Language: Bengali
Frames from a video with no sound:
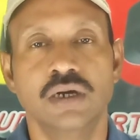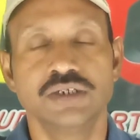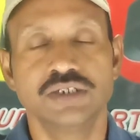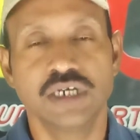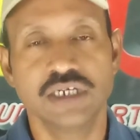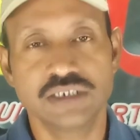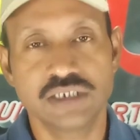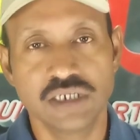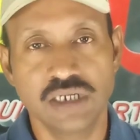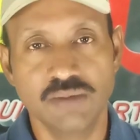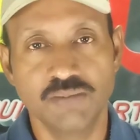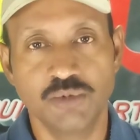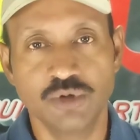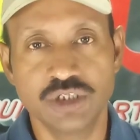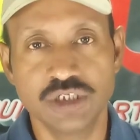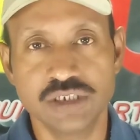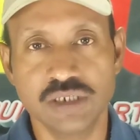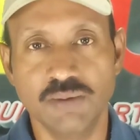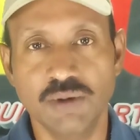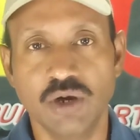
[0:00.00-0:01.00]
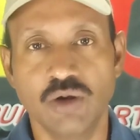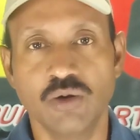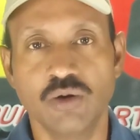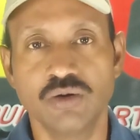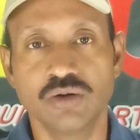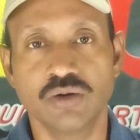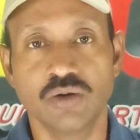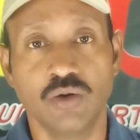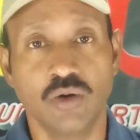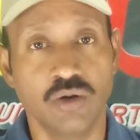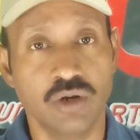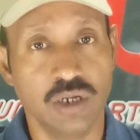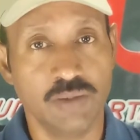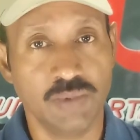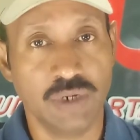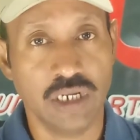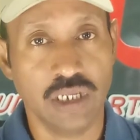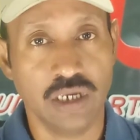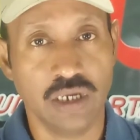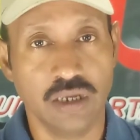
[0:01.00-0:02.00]
সেন্সিটিভ বুথ হিসেবে গ্রহণ
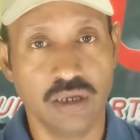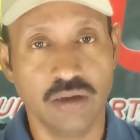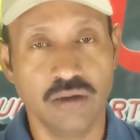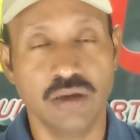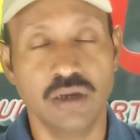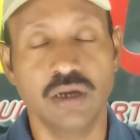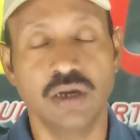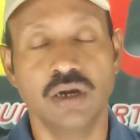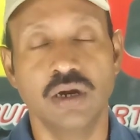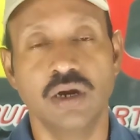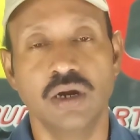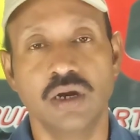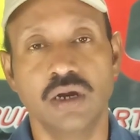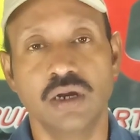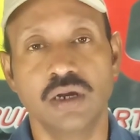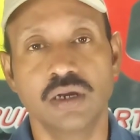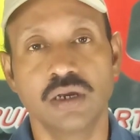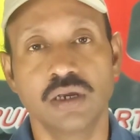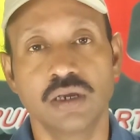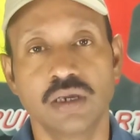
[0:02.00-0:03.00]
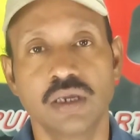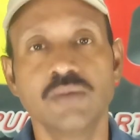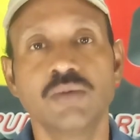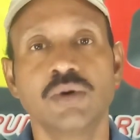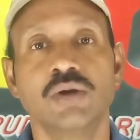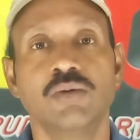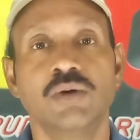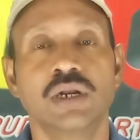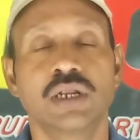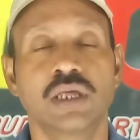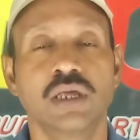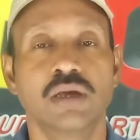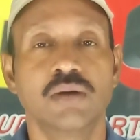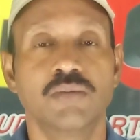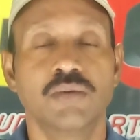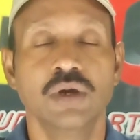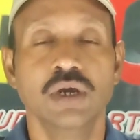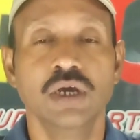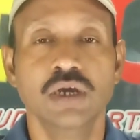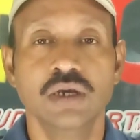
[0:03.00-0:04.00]
মানে কি বলবো আর কি
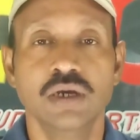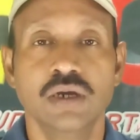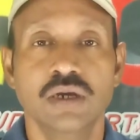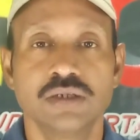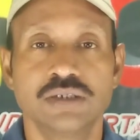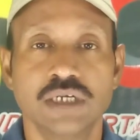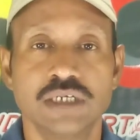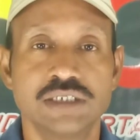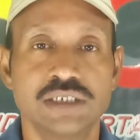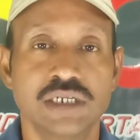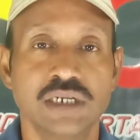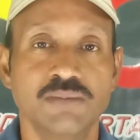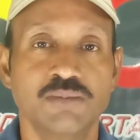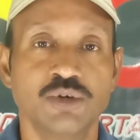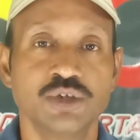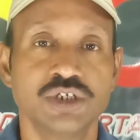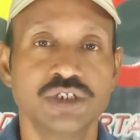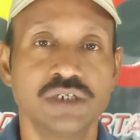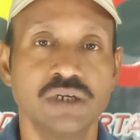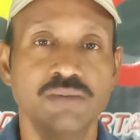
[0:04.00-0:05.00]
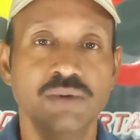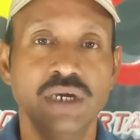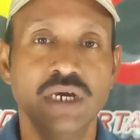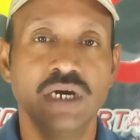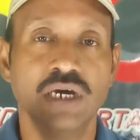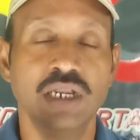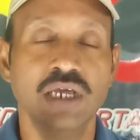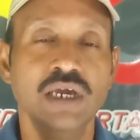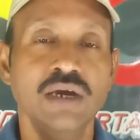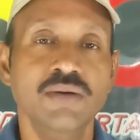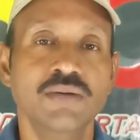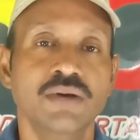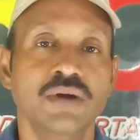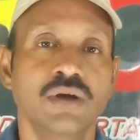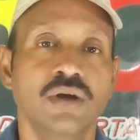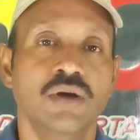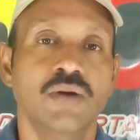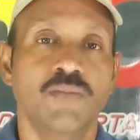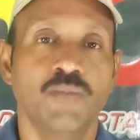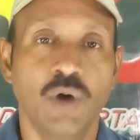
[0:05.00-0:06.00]
সেন্সিটিভ বুথ হিসেবে এখানে
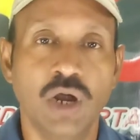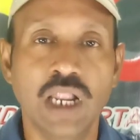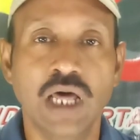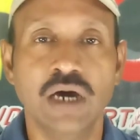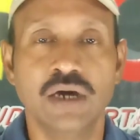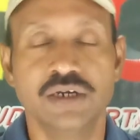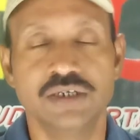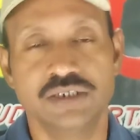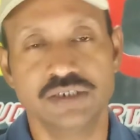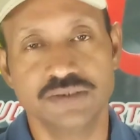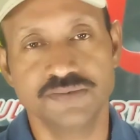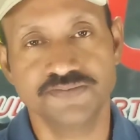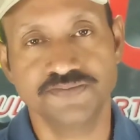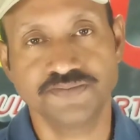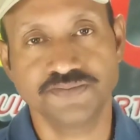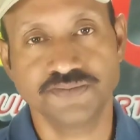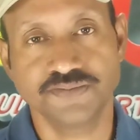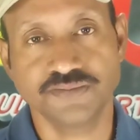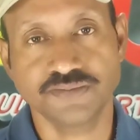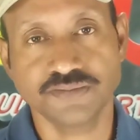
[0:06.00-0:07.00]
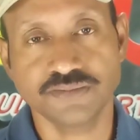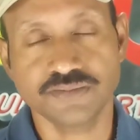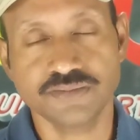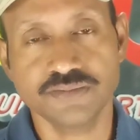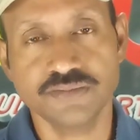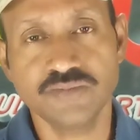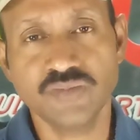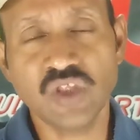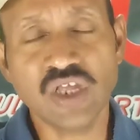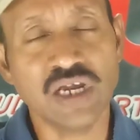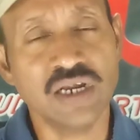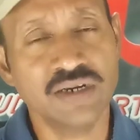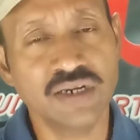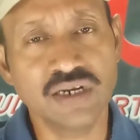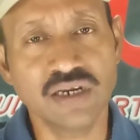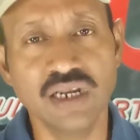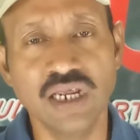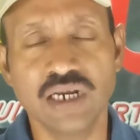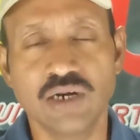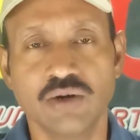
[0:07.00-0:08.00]
বলা হয়েছে
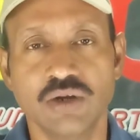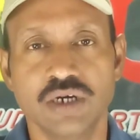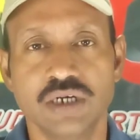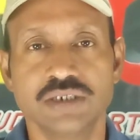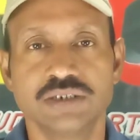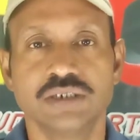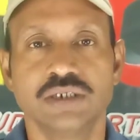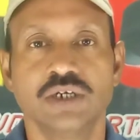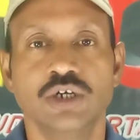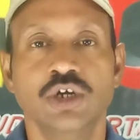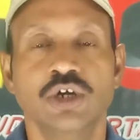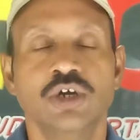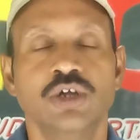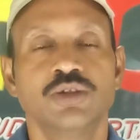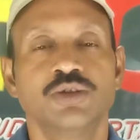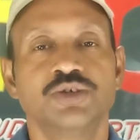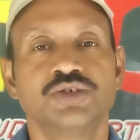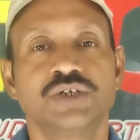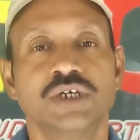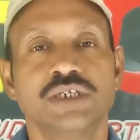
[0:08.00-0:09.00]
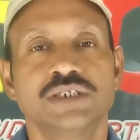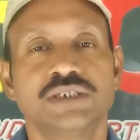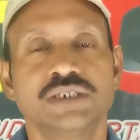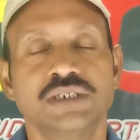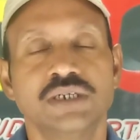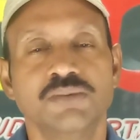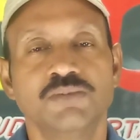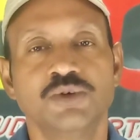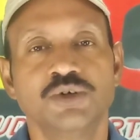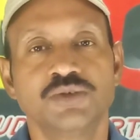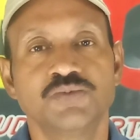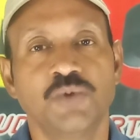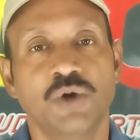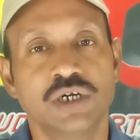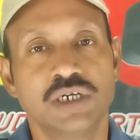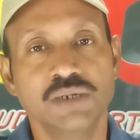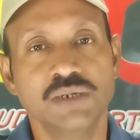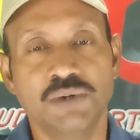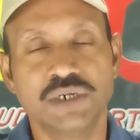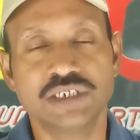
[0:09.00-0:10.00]
ডিক্লেয়ার করা হয়েছে তো সেন্সিটিভ বুথ
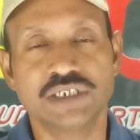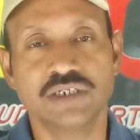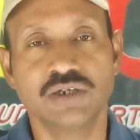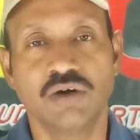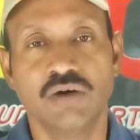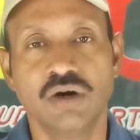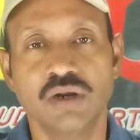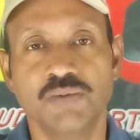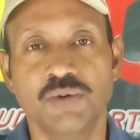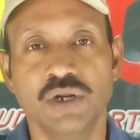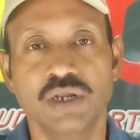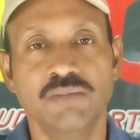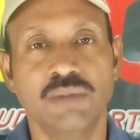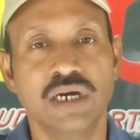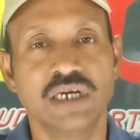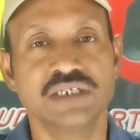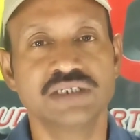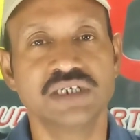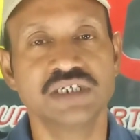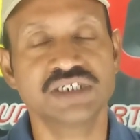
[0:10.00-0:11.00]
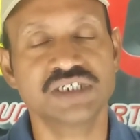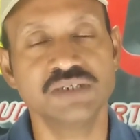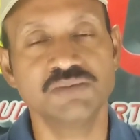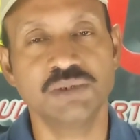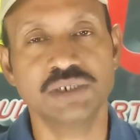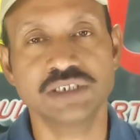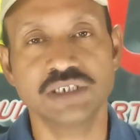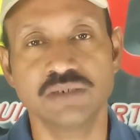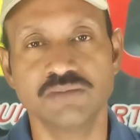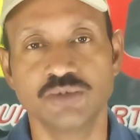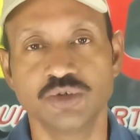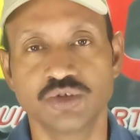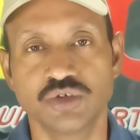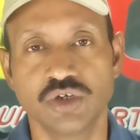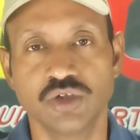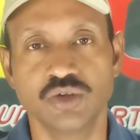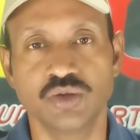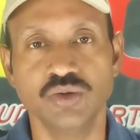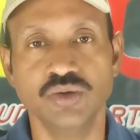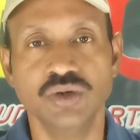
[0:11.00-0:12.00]
ফর্টি পার্সেন্ট হওয়ার ফলে বাকি সিক্সটি পার্সেন্ট বুথ
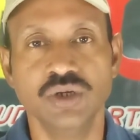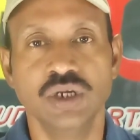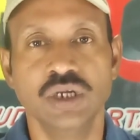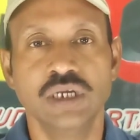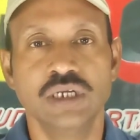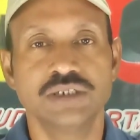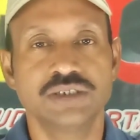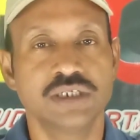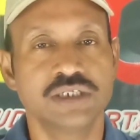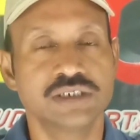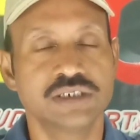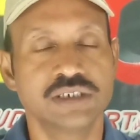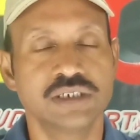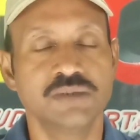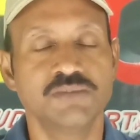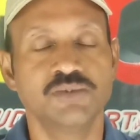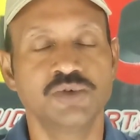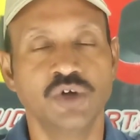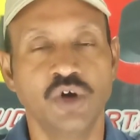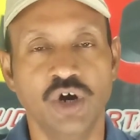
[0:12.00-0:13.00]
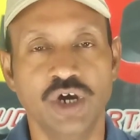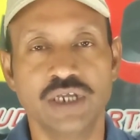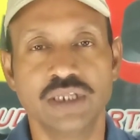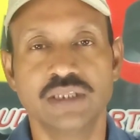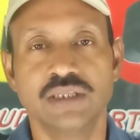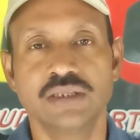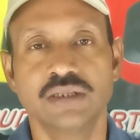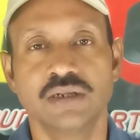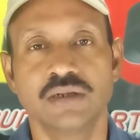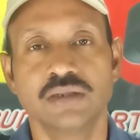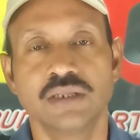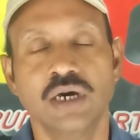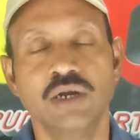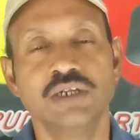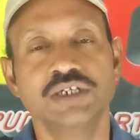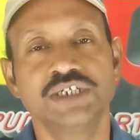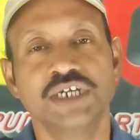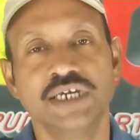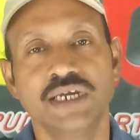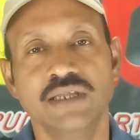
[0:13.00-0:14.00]
কিন্তু সেন্সিটিভ নয় তাহলে
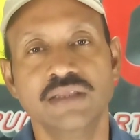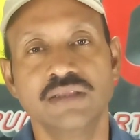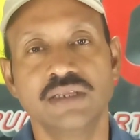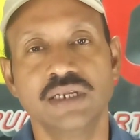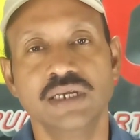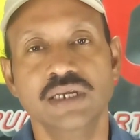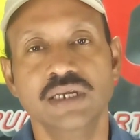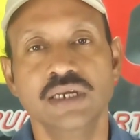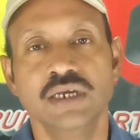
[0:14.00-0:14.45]
সেক্ষেত্রে